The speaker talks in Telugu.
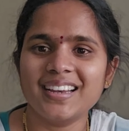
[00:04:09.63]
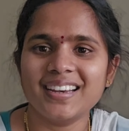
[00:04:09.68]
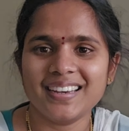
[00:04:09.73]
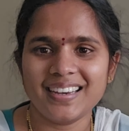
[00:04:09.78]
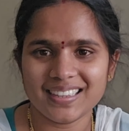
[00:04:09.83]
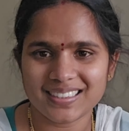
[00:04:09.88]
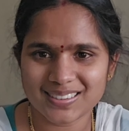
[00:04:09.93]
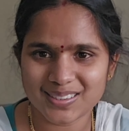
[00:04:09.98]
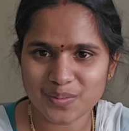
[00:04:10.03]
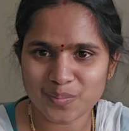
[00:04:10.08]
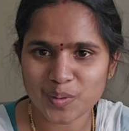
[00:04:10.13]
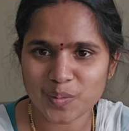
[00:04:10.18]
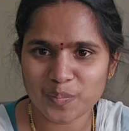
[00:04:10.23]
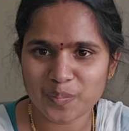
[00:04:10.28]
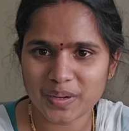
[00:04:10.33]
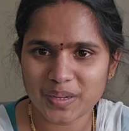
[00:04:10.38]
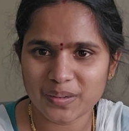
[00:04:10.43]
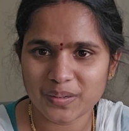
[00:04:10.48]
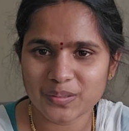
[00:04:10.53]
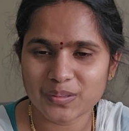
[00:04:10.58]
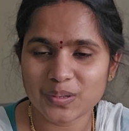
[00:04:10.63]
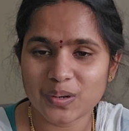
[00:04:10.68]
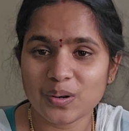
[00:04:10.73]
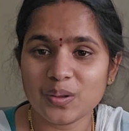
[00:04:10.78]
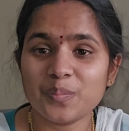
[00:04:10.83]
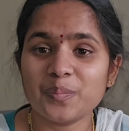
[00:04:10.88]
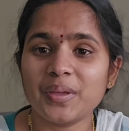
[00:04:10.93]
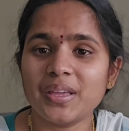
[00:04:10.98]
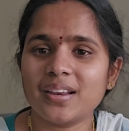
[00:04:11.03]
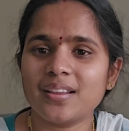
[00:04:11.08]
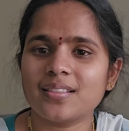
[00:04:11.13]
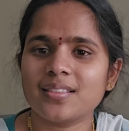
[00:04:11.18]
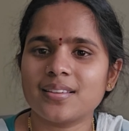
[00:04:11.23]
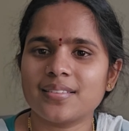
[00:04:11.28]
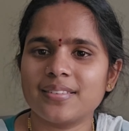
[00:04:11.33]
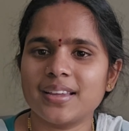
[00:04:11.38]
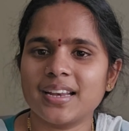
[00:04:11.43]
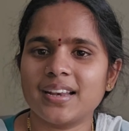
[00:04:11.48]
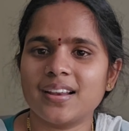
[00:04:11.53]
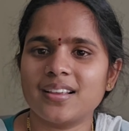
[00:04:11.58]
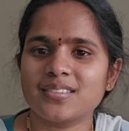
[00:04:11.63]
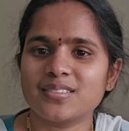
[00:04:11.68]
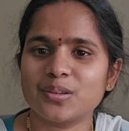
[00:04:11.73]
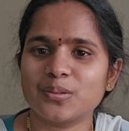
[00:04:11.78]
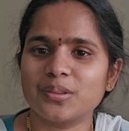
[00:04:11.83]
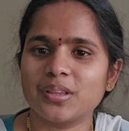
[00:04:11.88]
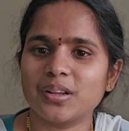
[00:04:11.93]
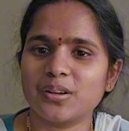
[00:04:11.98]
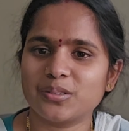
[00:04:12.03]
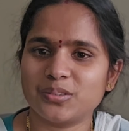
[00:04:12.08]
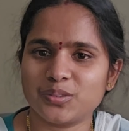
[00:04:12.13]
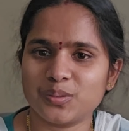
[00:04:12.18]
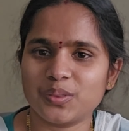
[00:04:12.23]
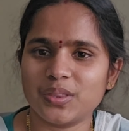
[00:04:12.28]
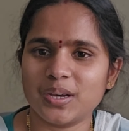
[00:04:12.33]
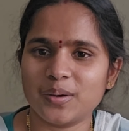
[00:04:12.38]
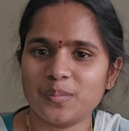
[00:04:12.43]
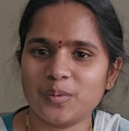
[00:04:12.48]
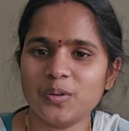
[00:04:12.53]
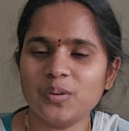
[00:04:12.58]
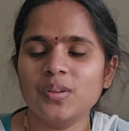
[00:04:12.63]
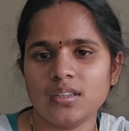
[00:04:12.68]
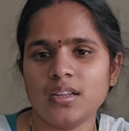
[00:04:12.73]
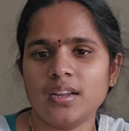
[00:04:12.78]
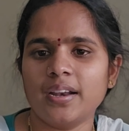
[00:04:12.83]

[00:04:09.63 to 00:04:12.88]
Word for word: నెక్స్ట్ ముప్పై రోజుల్లో మీరెంత వెయిట్ లాస్ అవుతారో చూద్దాము